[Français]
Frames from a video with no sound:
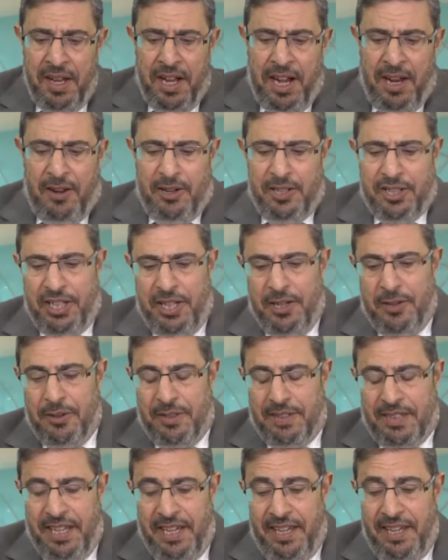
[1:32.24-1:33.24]
Alors j'ai
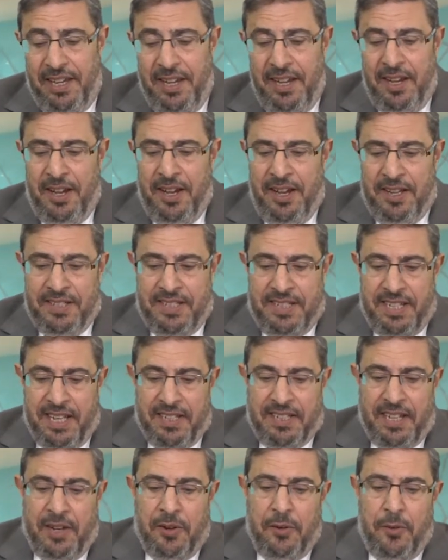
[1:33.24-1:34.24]
noté un
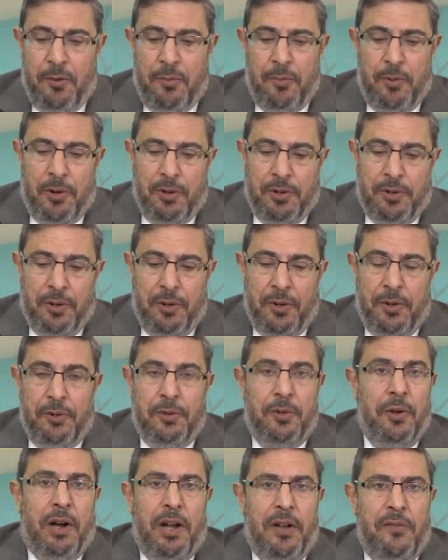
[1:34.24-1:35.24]
certain nombre
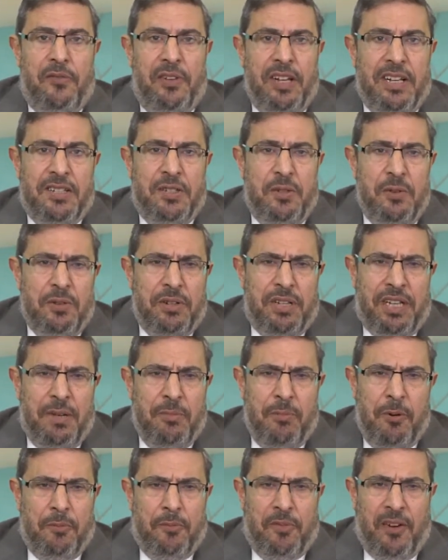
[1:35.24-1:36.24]
de, réflexions
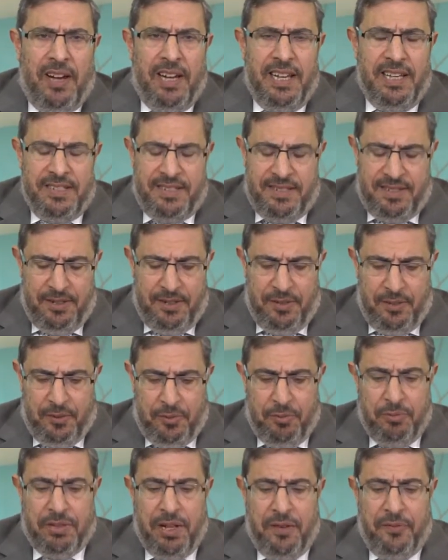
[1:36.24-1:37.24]
qui me paraissent euh,
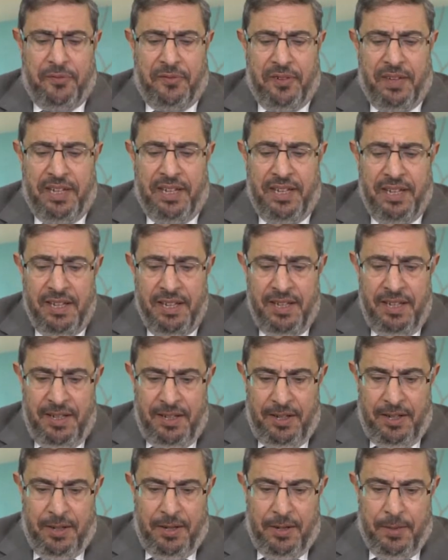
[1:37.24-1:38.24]
tout à fait
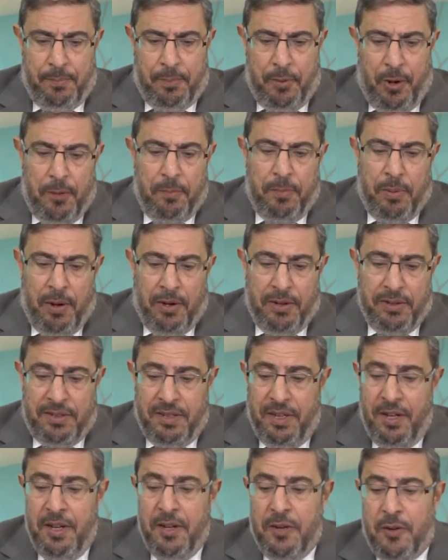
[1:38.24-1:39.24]
euh,
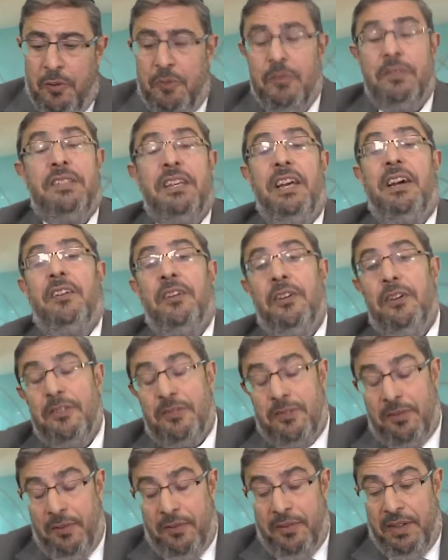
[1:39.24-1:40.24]
probantes concernant
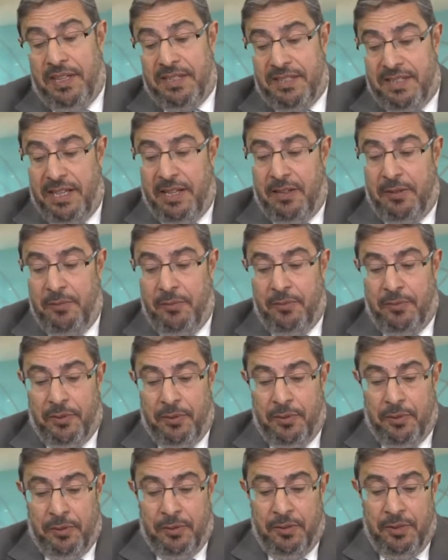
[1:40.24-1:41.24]
ce verset que nous
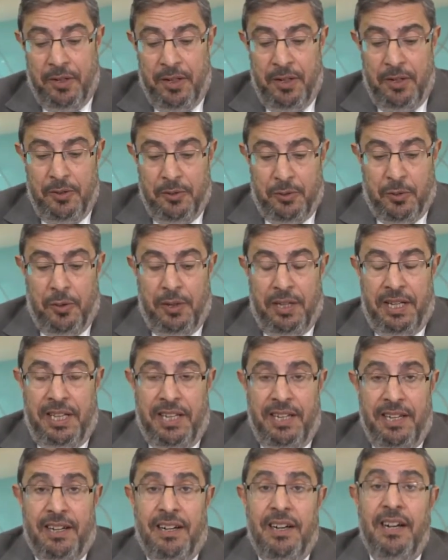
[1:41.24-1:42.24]
venons de
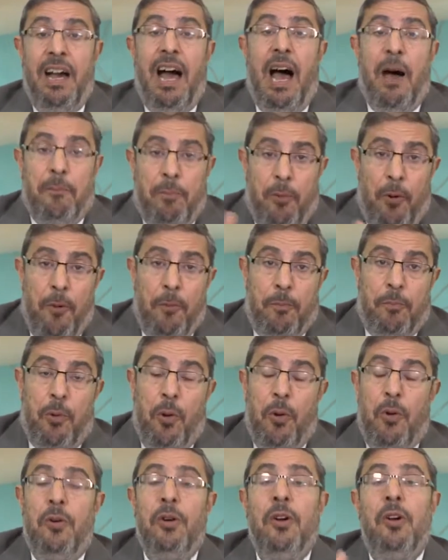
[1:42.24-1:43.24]
lire à
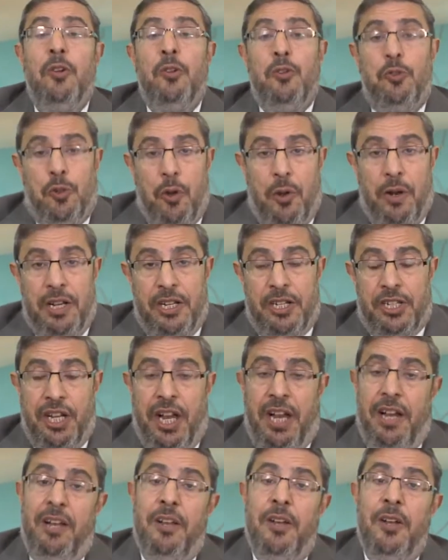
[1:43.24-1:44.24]
propos de
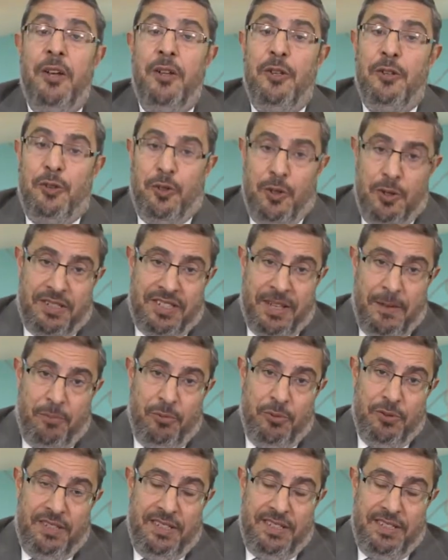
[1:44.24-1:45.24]
l'échelle, de sa
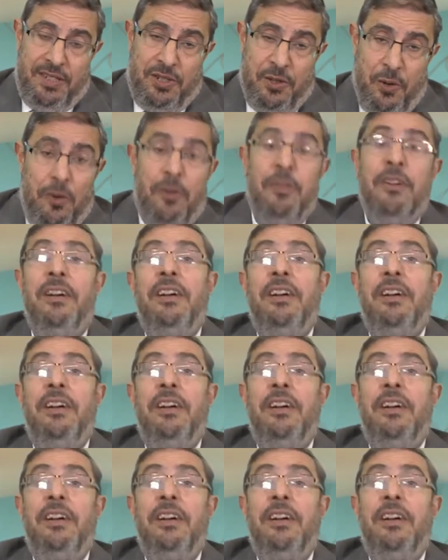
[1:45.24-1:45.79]
position